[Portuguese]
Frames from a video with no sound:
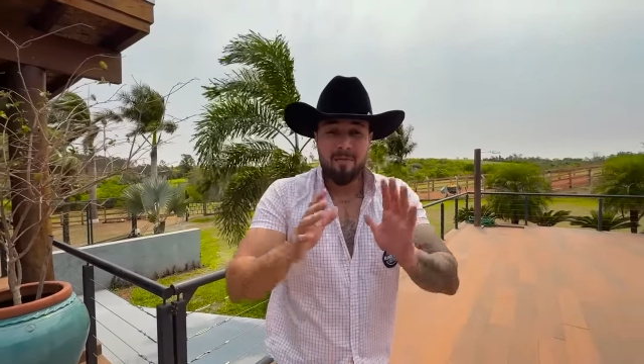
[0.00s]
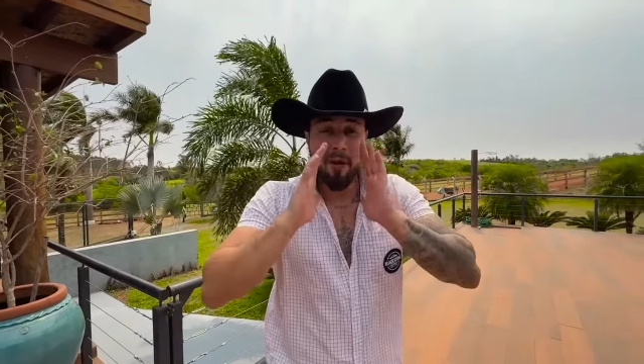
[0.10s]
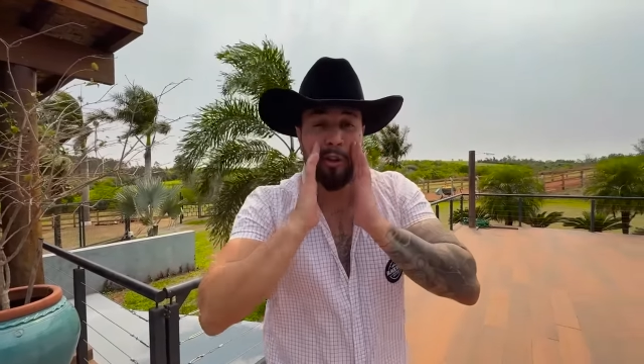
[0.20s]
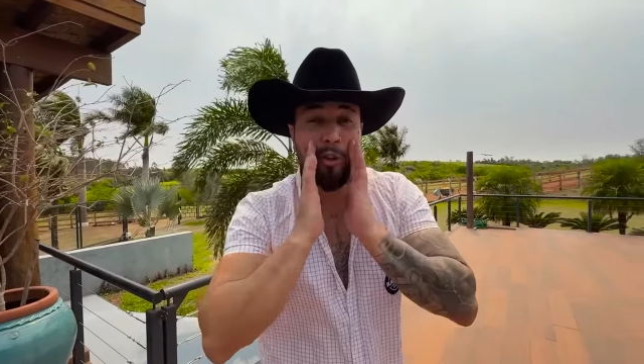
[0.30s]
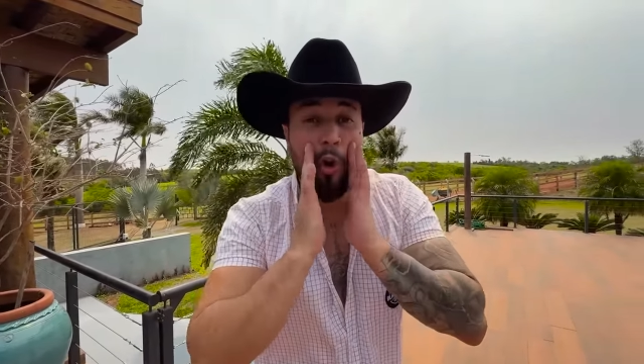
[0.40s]

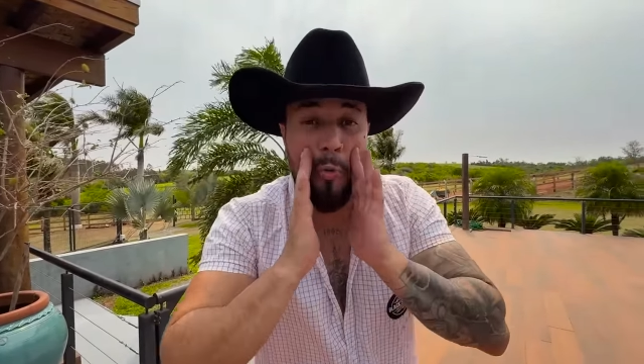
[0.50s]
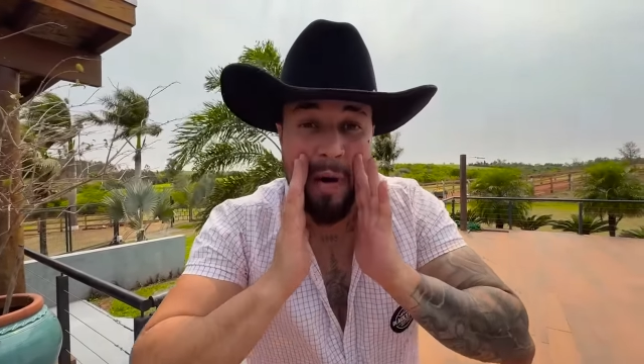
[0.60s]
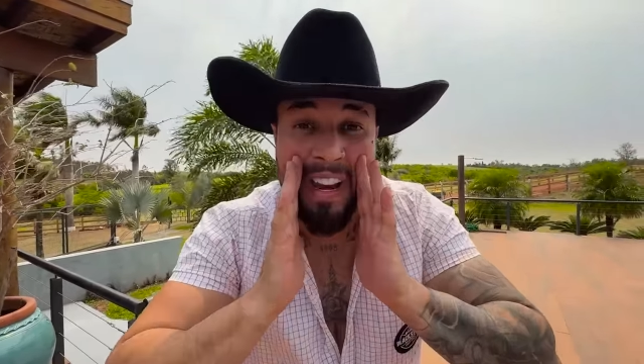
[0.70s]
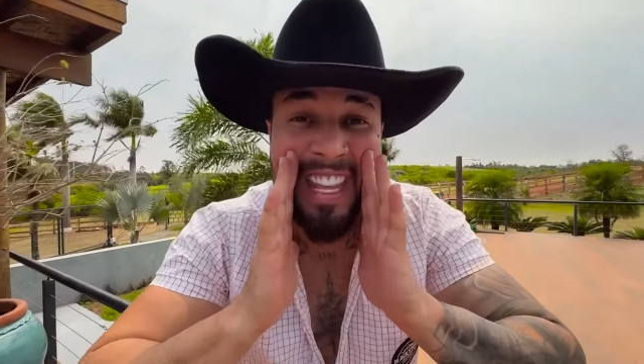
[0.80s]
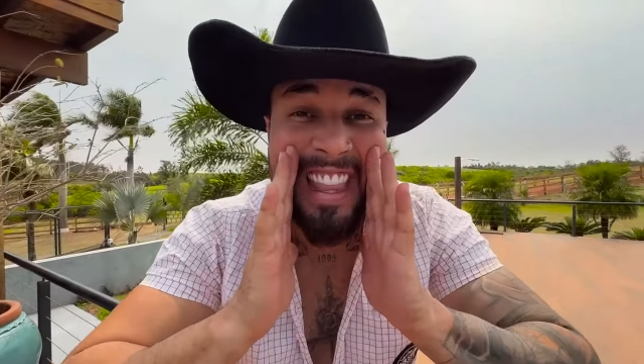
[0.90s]
Mano, eu tô
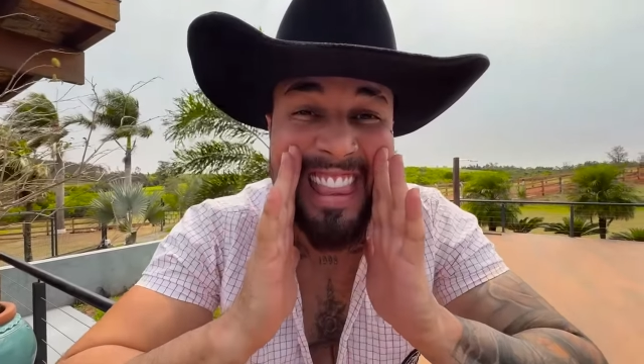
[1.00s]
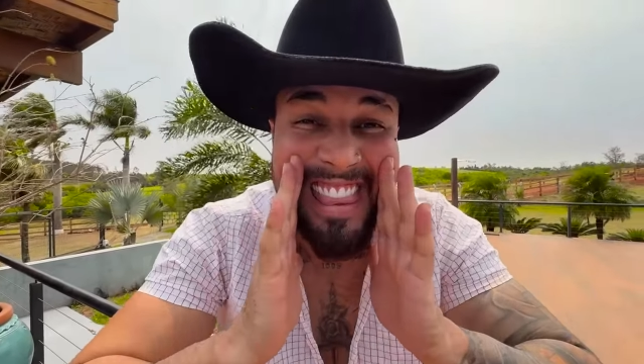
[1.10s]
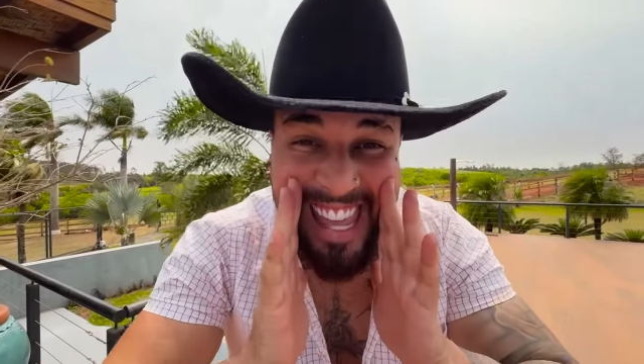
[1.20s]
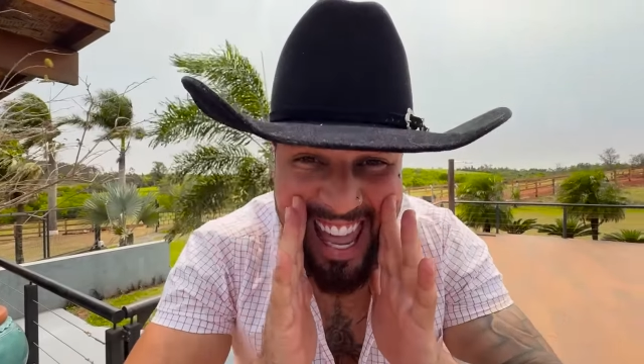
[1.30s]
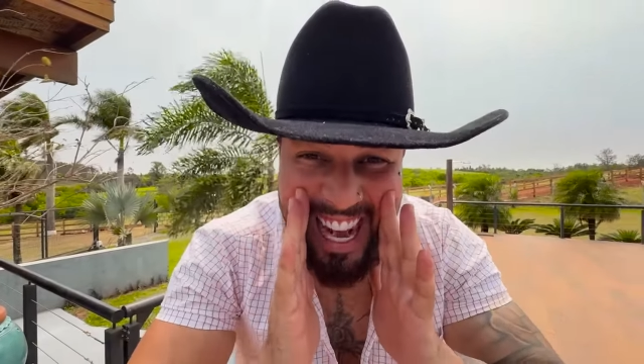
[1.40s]
arrumando
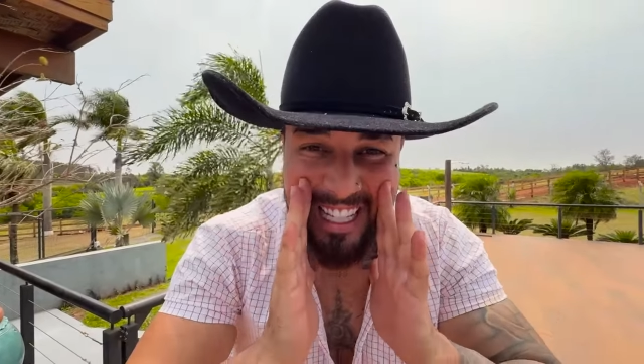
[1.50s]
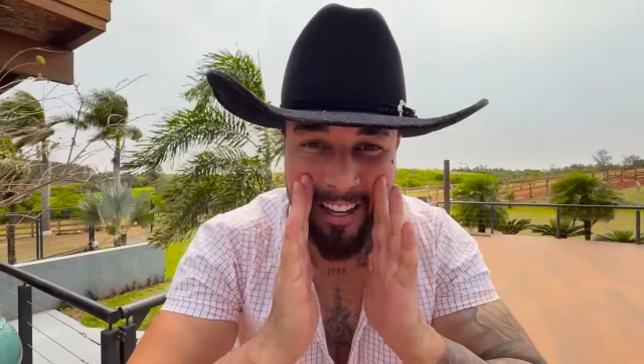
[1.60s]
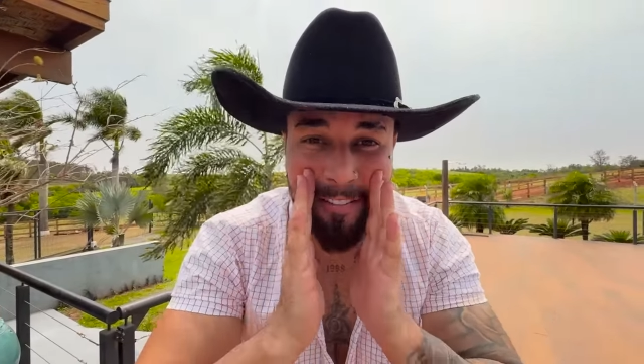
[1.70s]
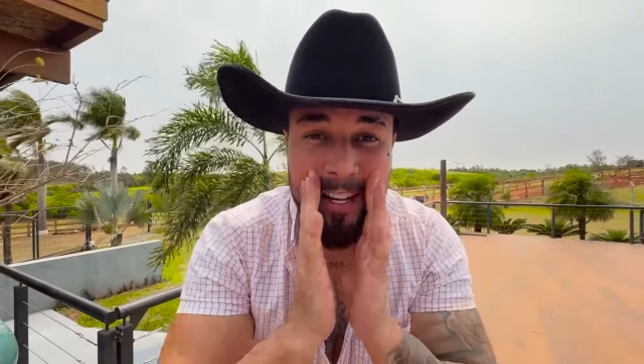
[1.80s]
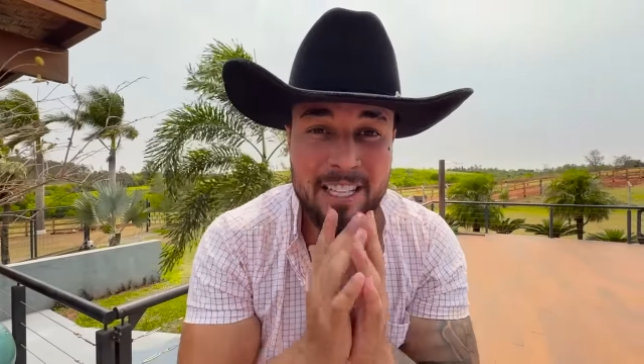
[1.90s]
inteira
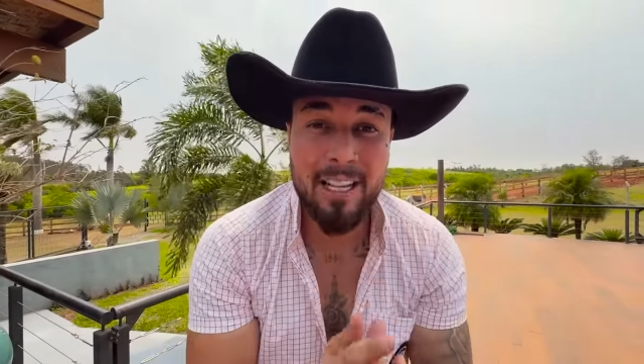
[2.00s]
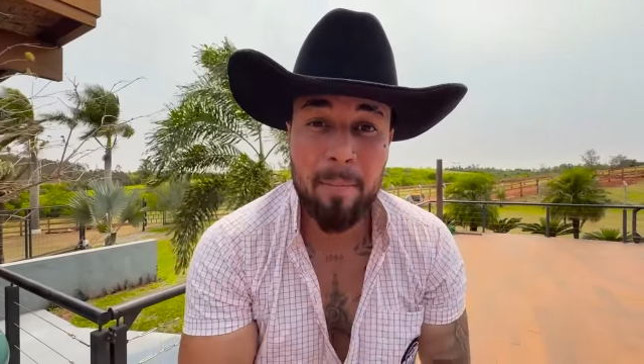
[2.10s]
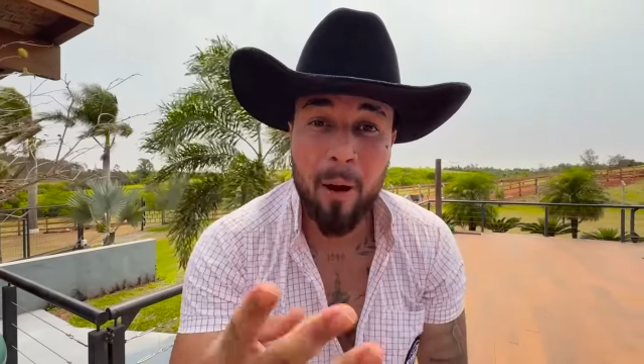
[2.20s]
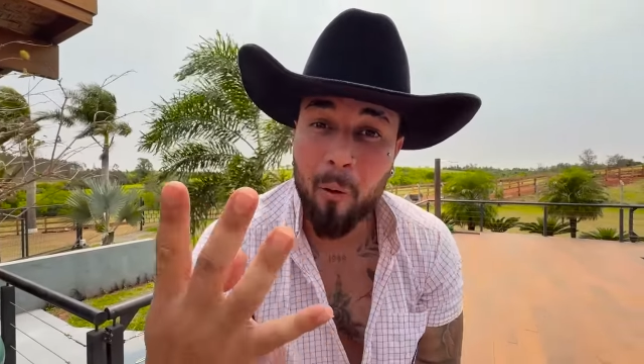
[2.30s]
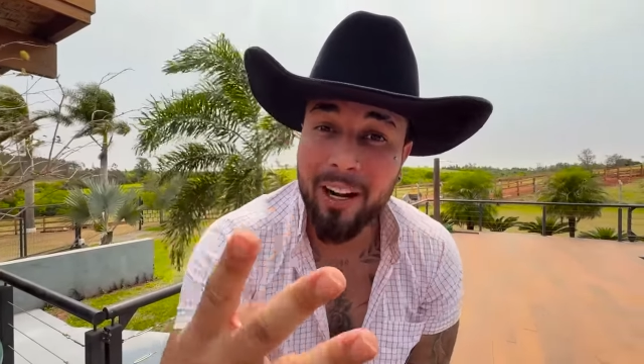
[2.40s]
essa fazenda
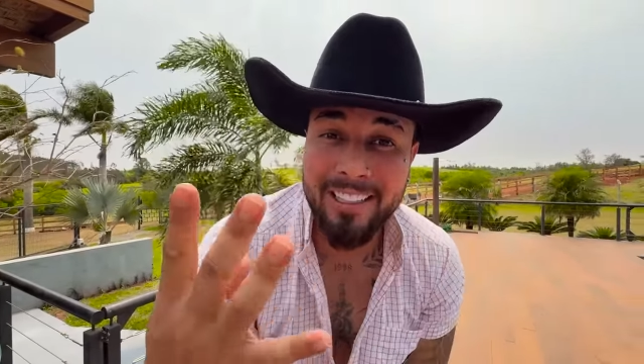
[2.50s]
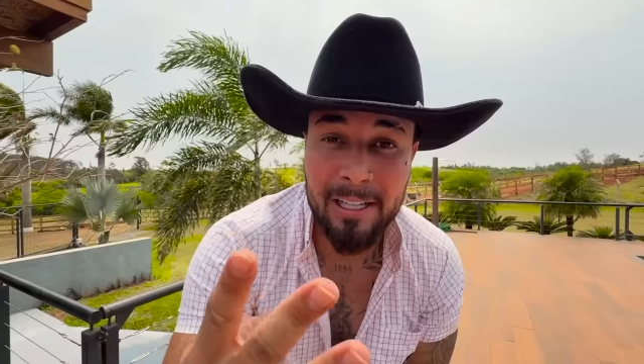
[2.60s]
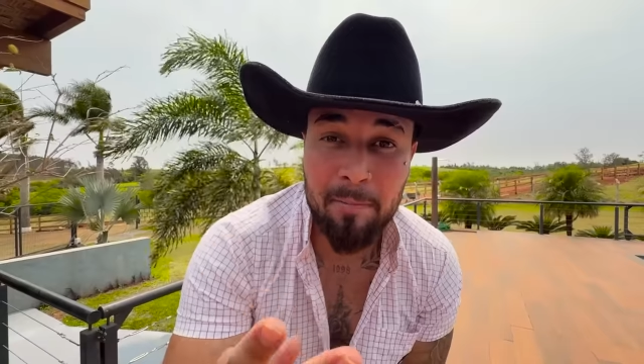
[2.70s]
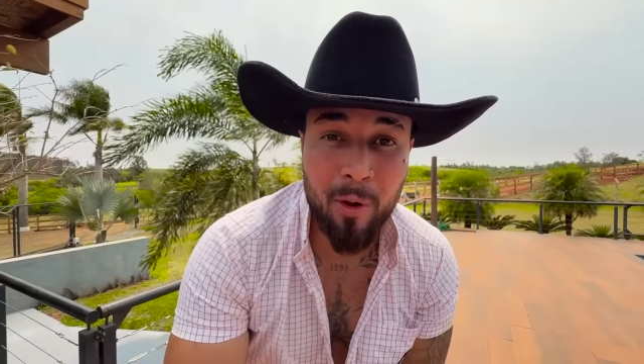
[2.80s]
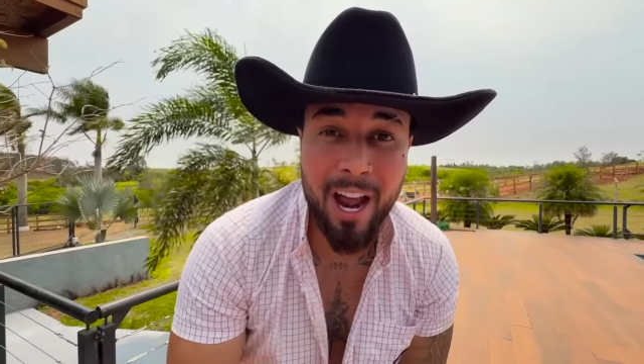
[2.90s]
pra quarta
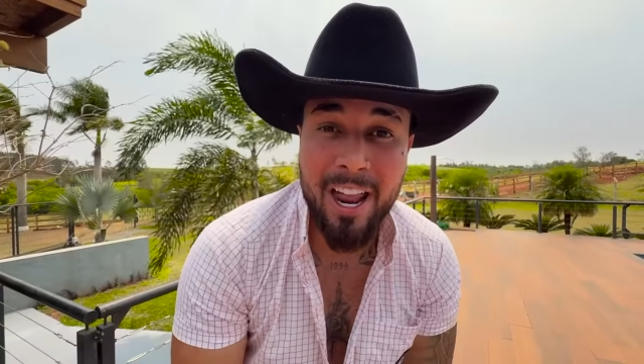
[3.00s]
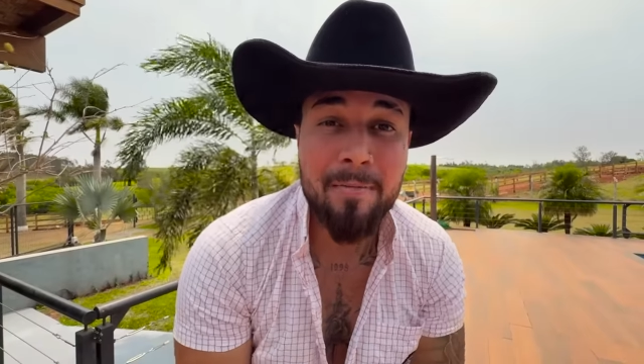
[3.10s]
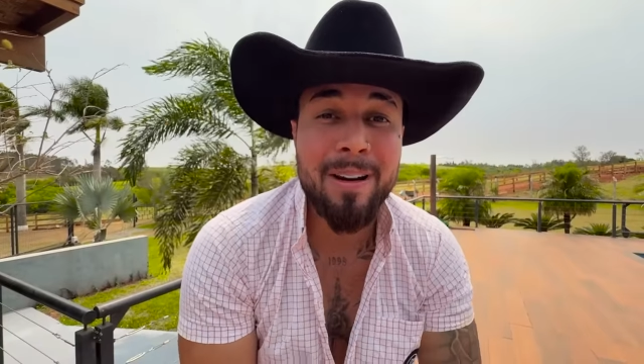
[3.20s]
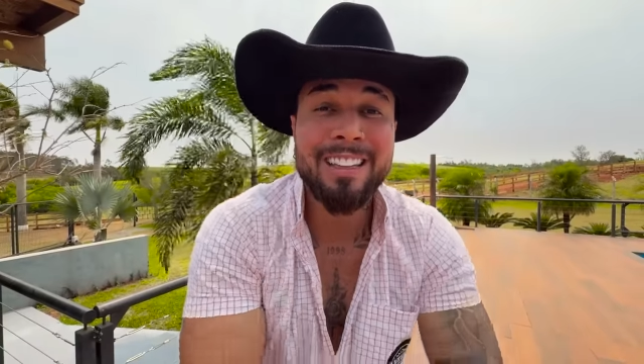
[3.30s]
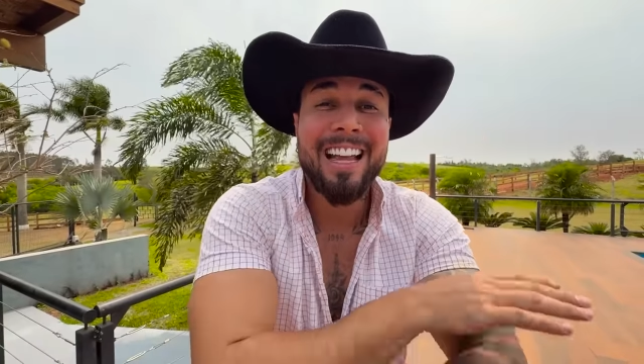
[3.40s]
temporada, mano.